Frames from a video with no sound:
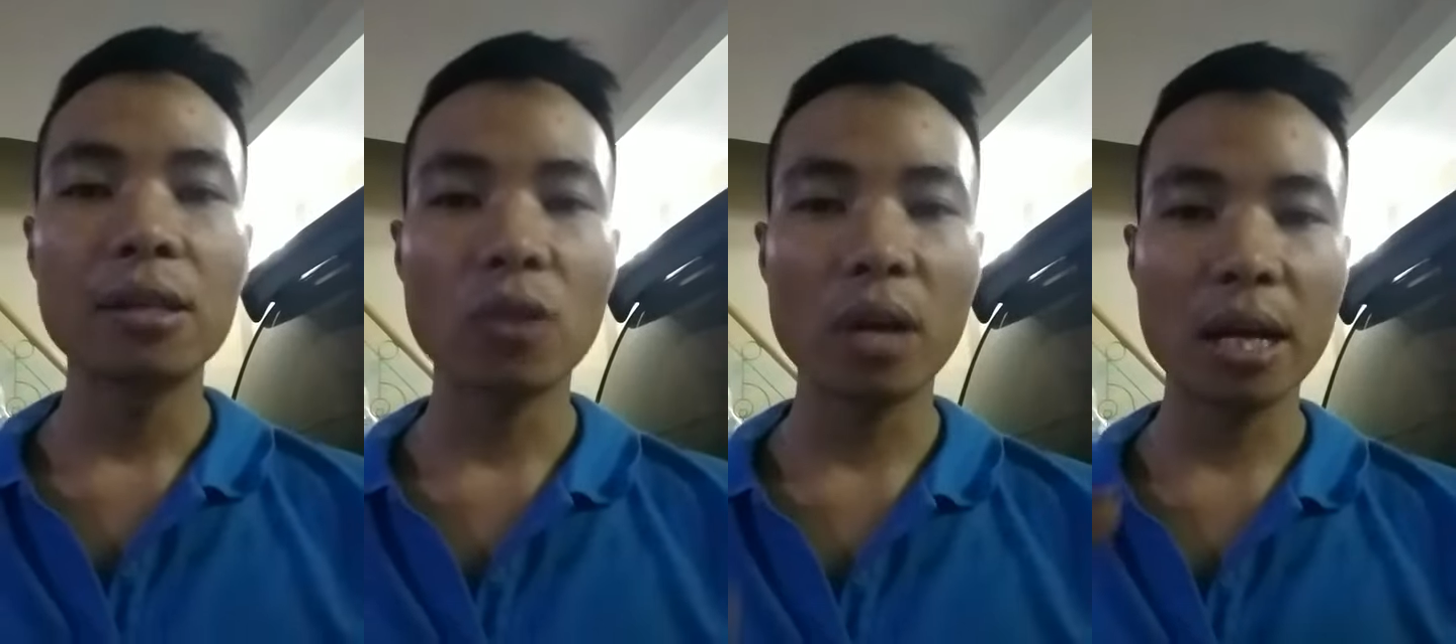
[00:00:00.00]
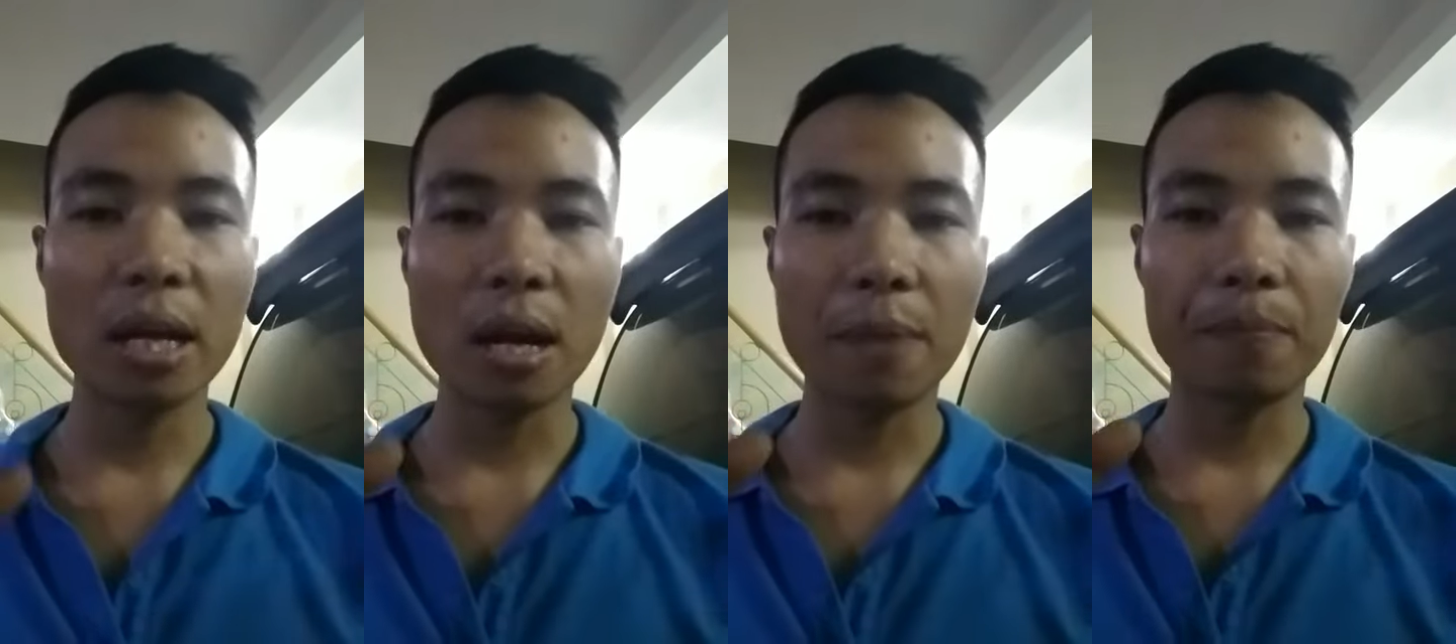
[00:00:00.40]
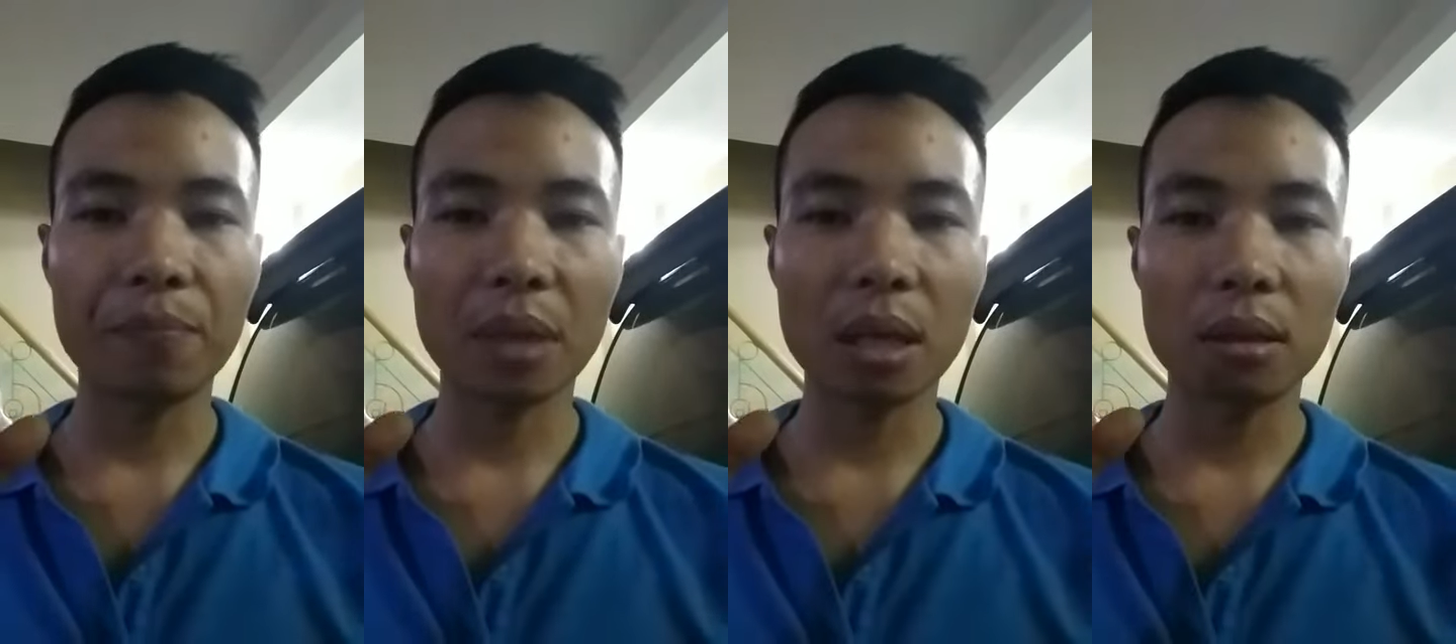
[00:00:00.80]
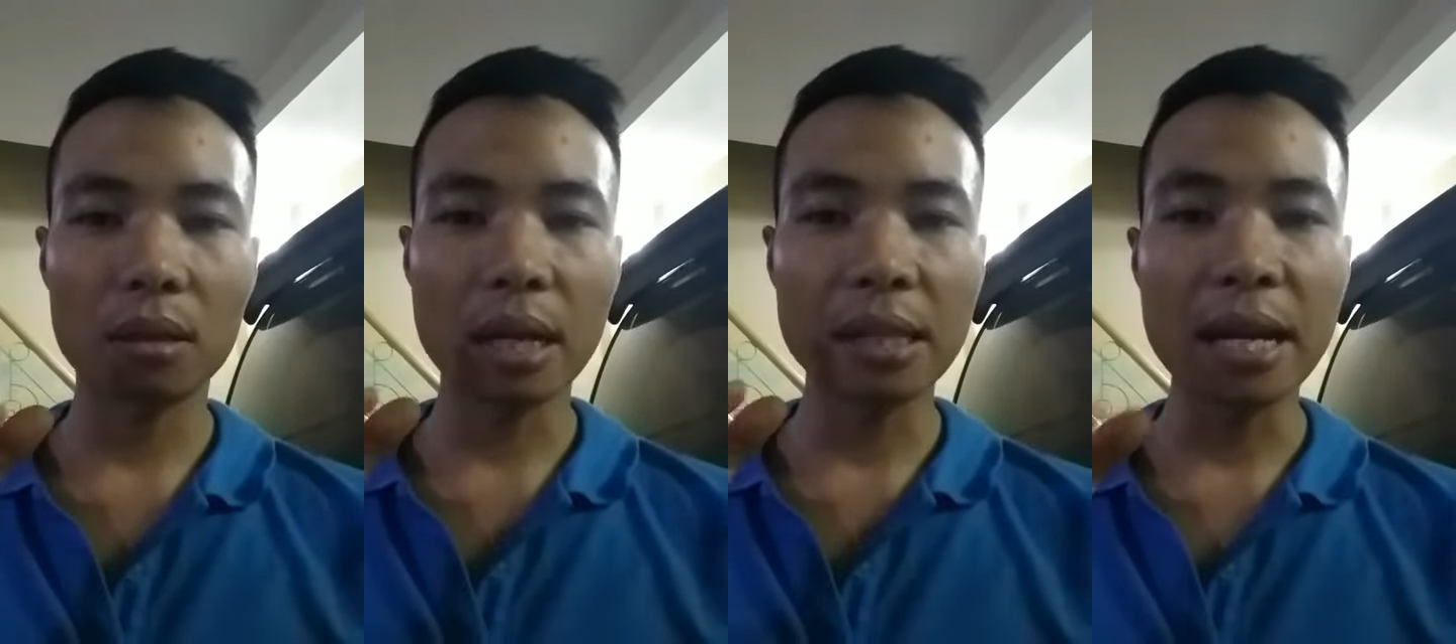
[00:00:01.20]
Cho nên là
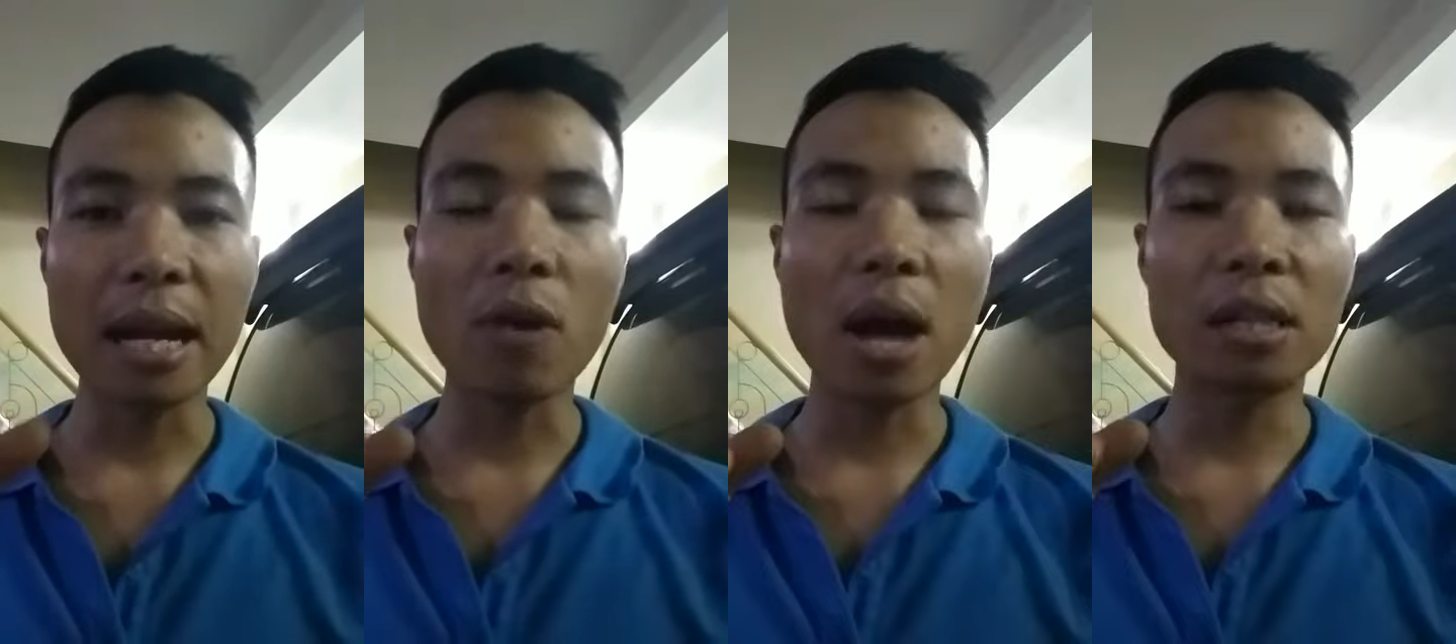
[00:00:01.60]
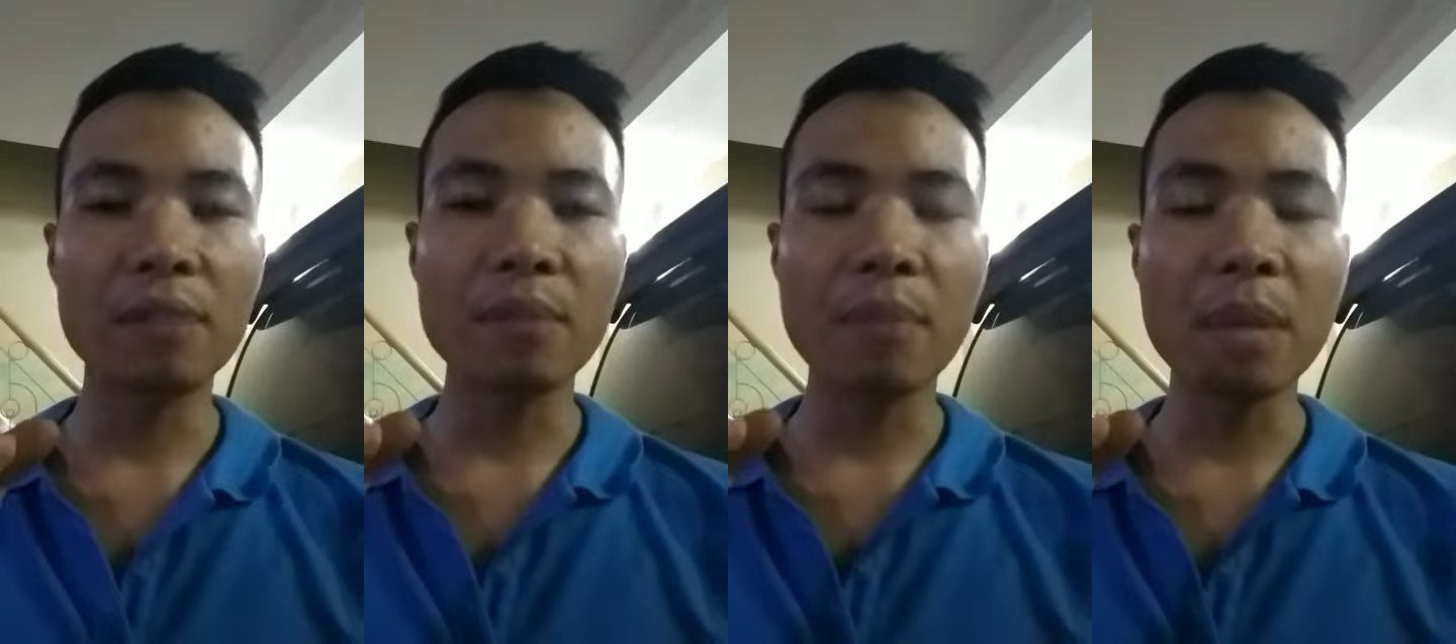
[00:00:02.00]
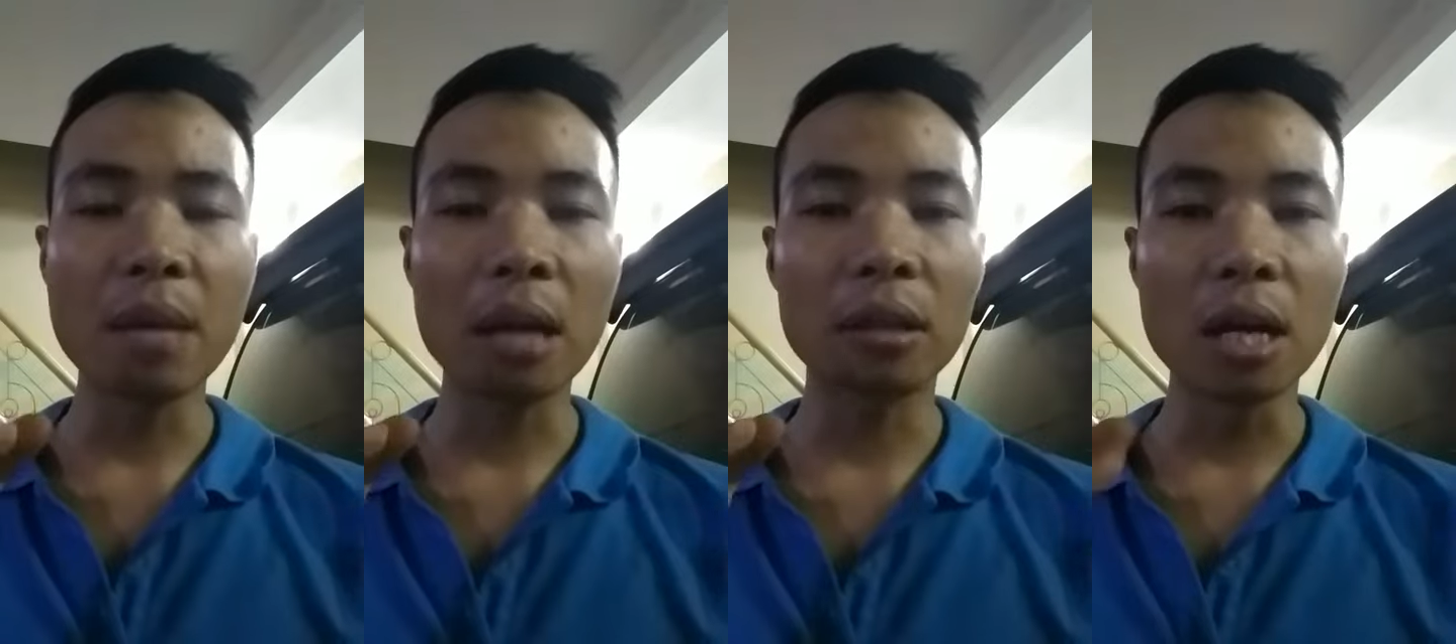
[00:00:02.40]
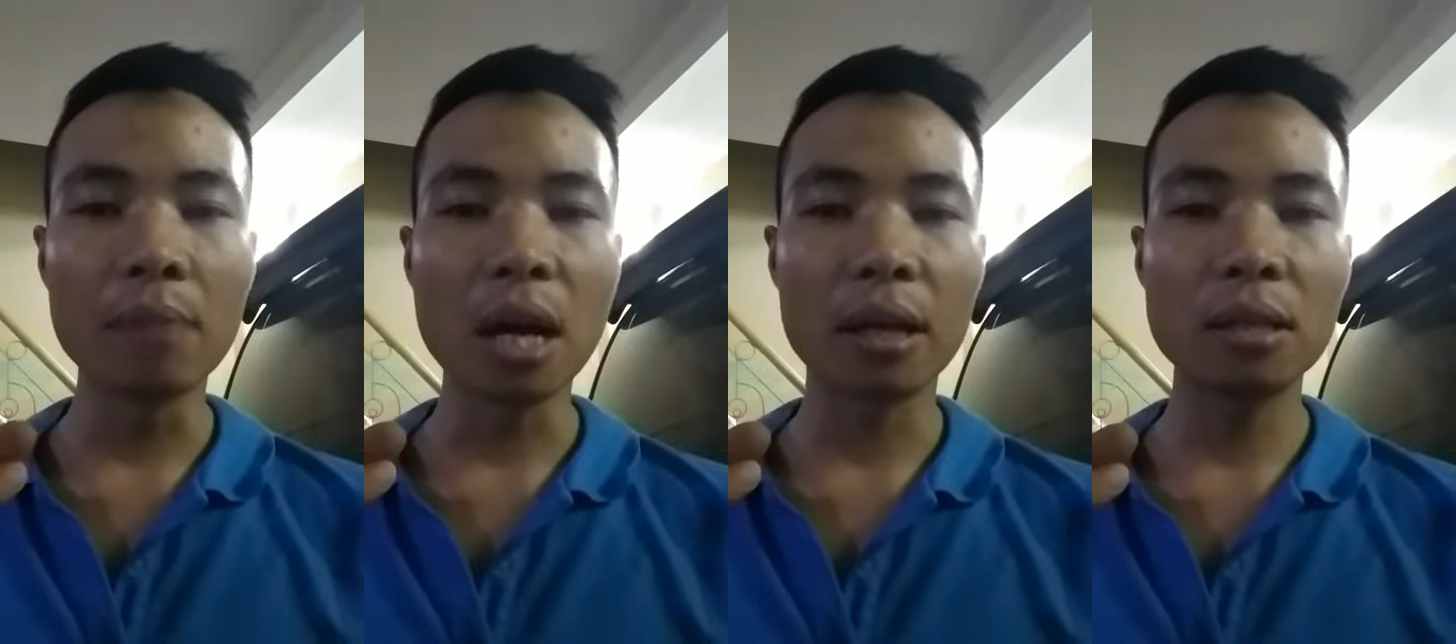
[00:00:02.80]
cái xe Đài Loan sẽ bị bị mang
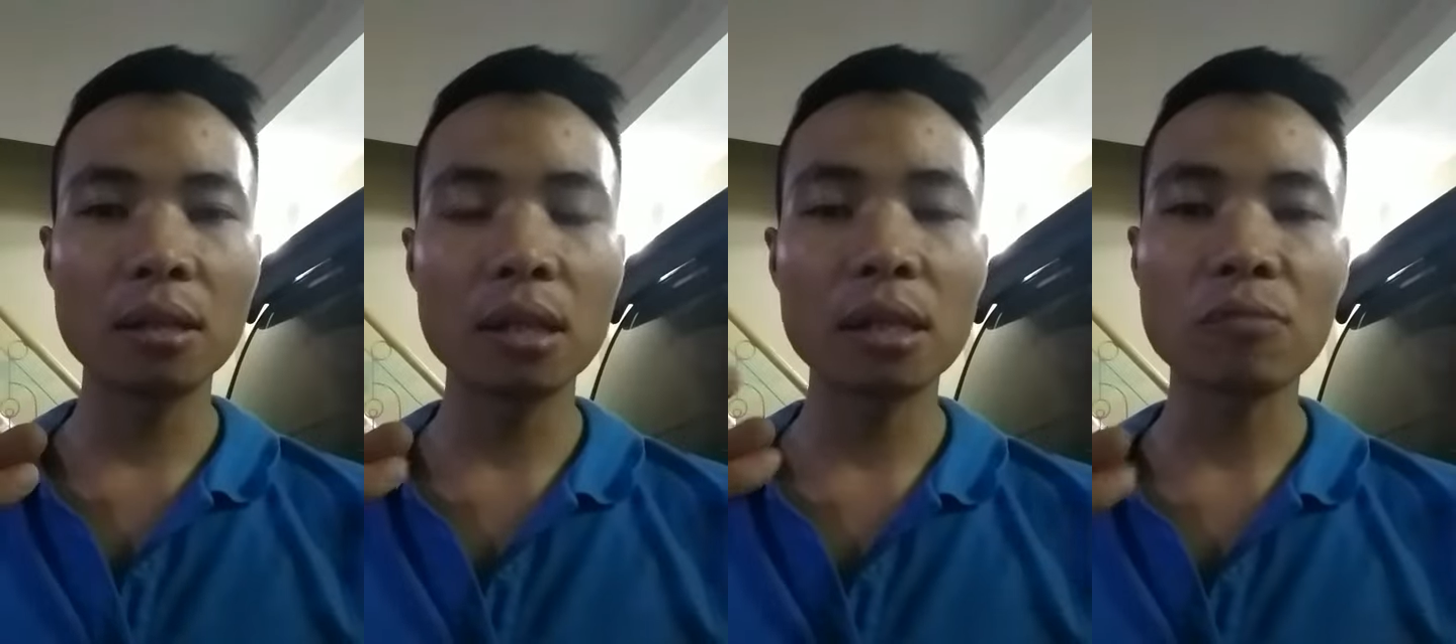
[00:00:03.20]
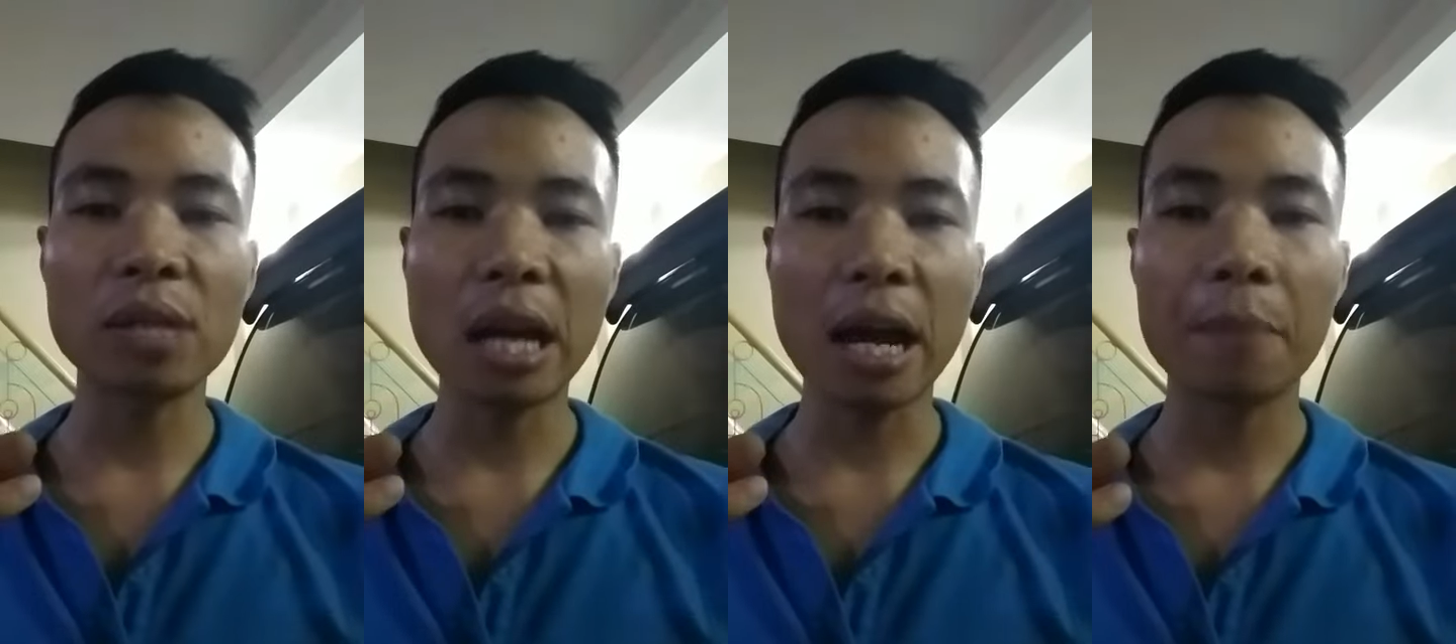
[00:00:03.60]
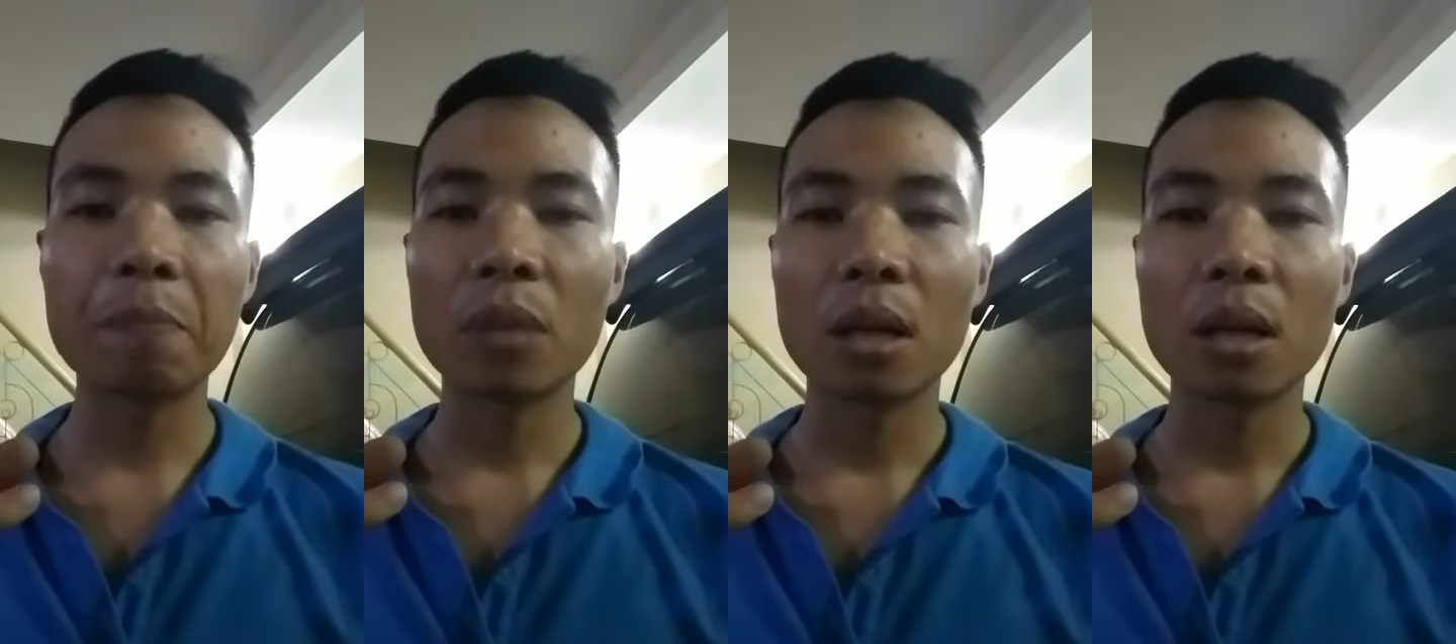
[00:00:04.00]
tiếng bởi cái những cái dòng xe này